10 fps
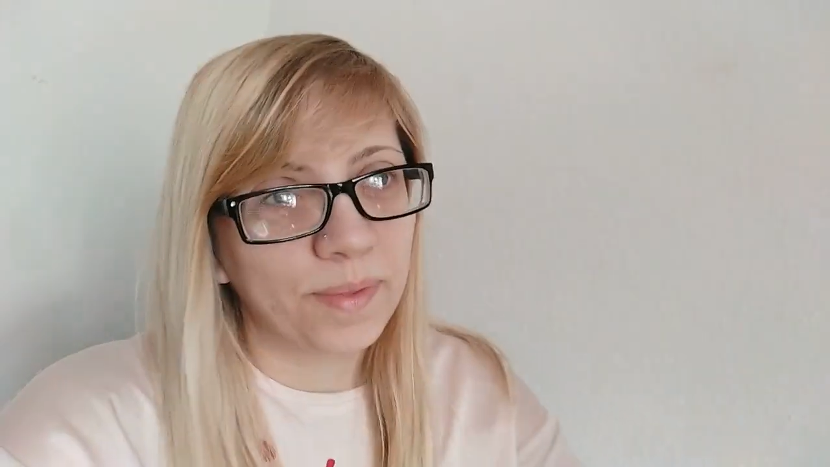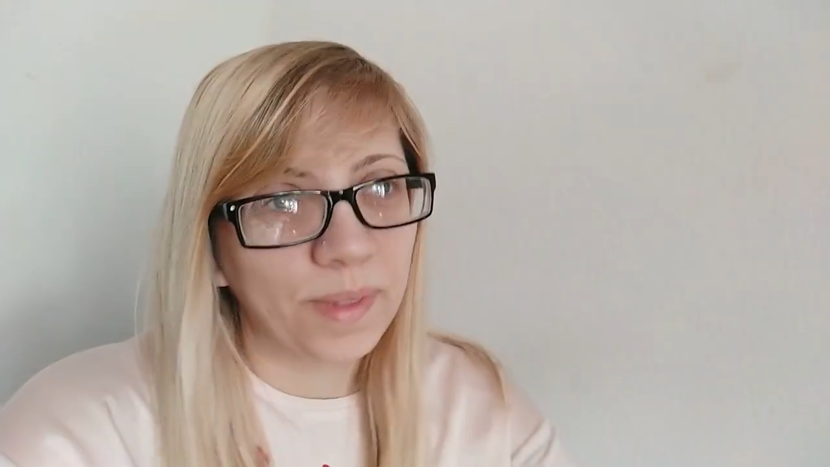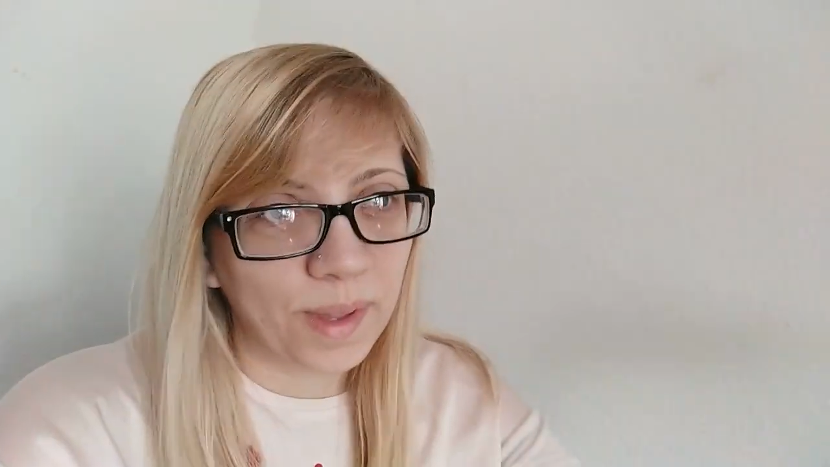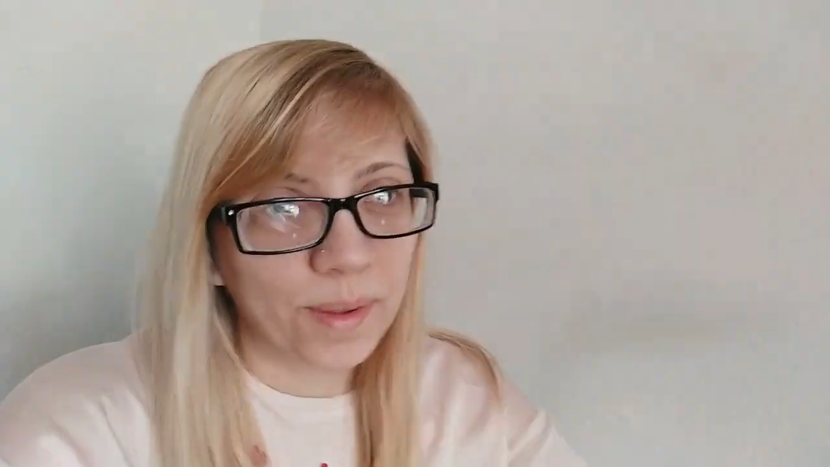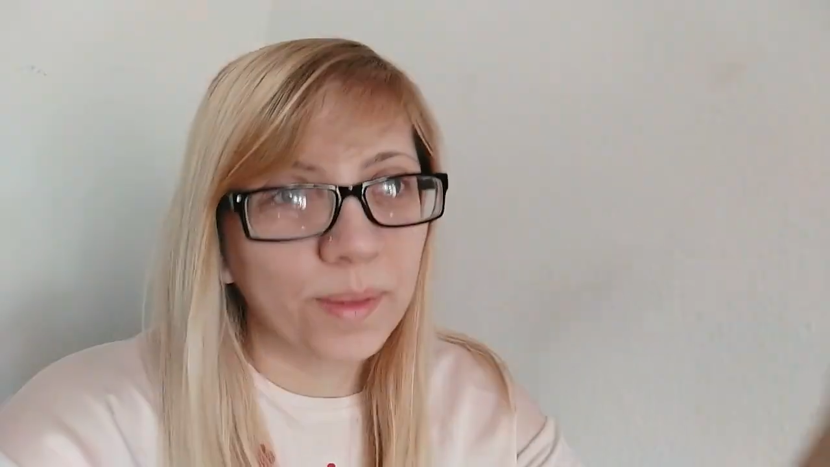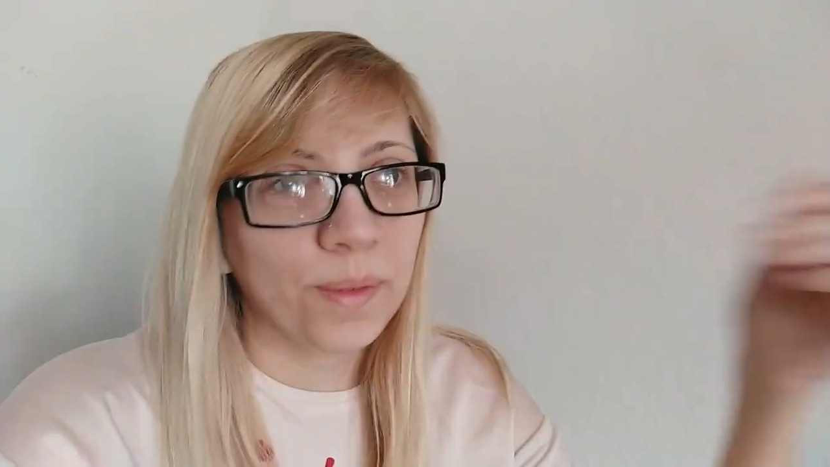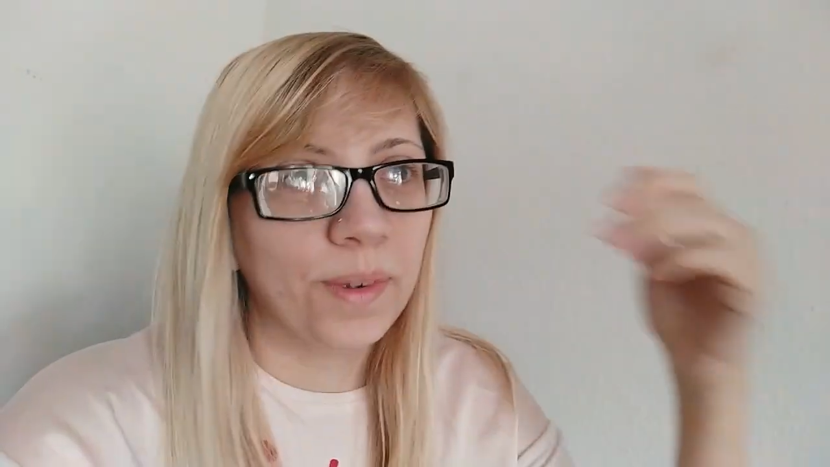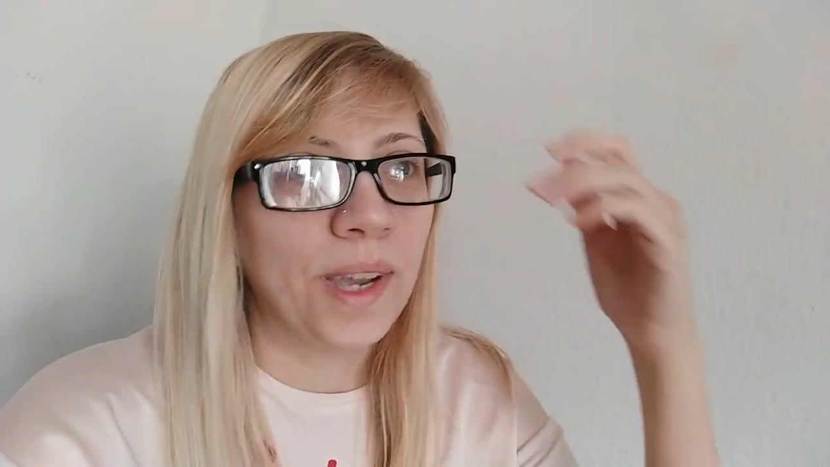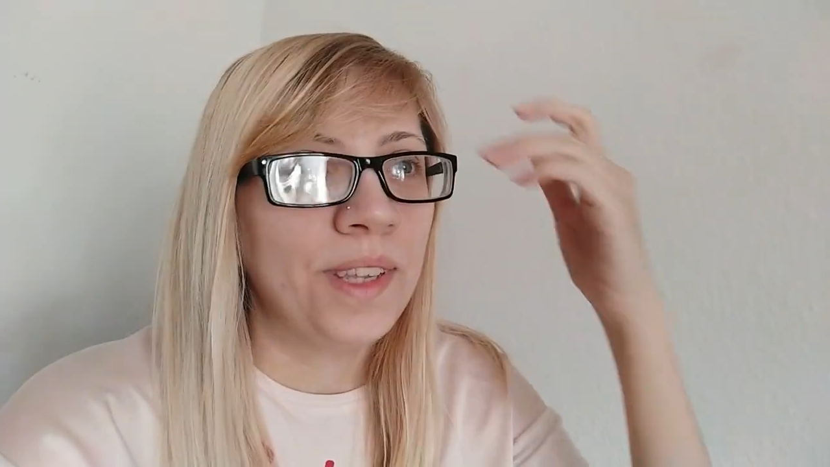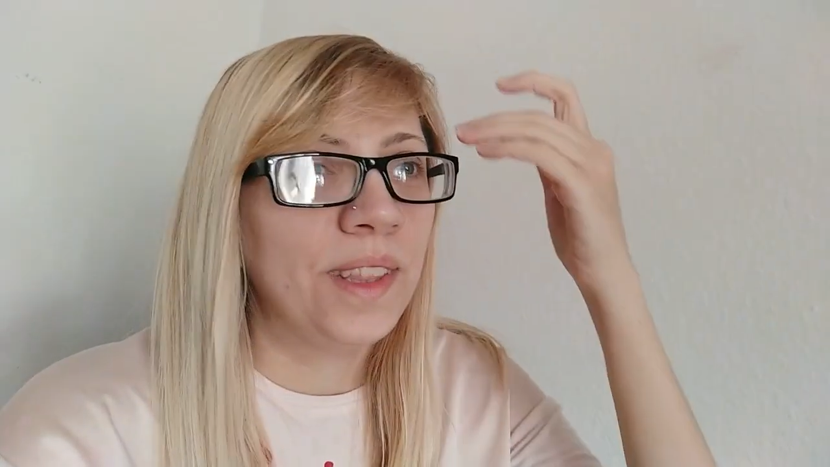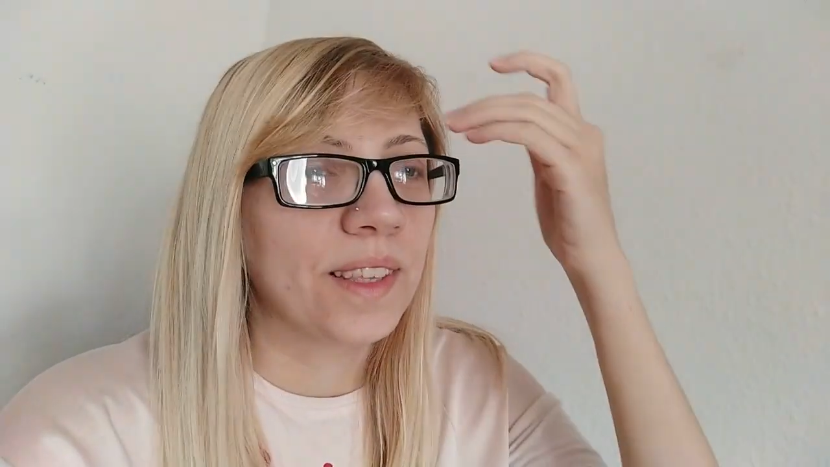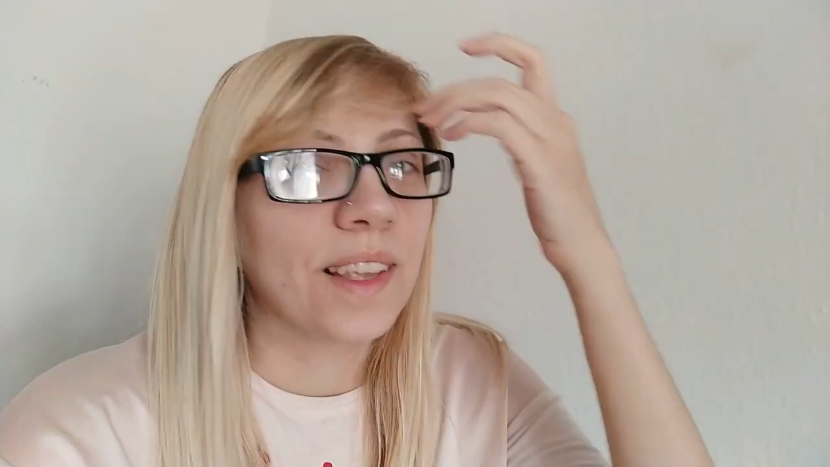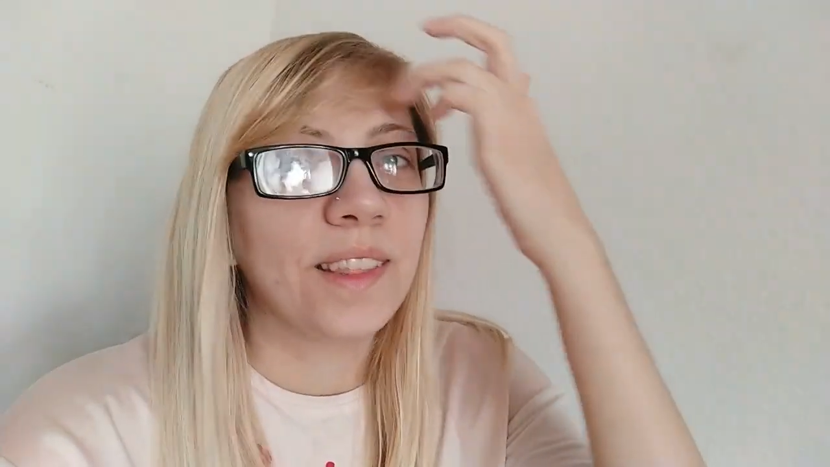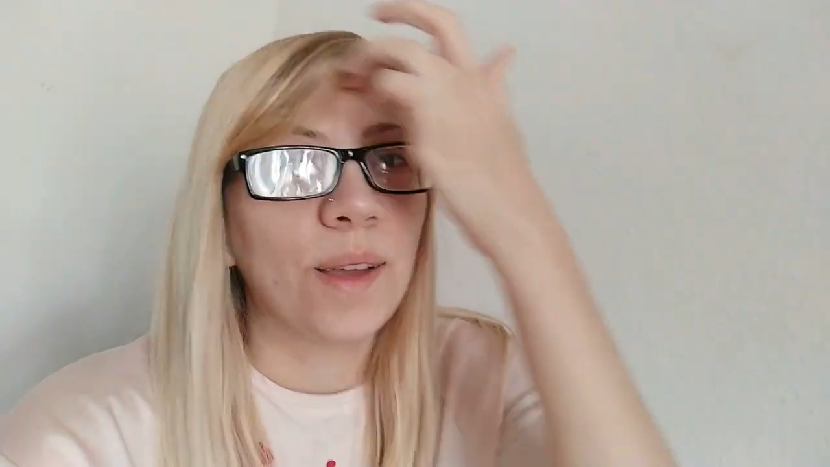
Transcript: на, ну, выходить, так сказать,